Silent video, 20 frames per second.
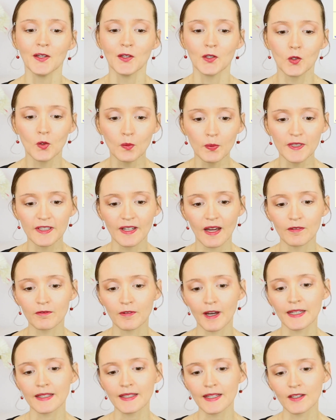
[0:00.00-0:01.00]
Jupiter
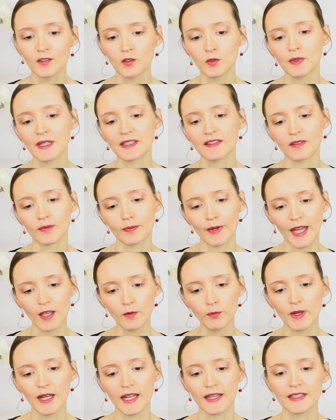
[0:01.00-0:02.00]
wandert über
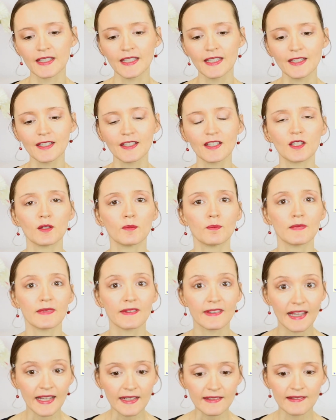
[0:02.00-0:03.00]
zwei Planeten im
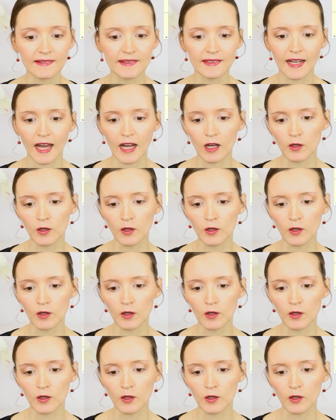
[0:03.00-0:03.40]
sechsten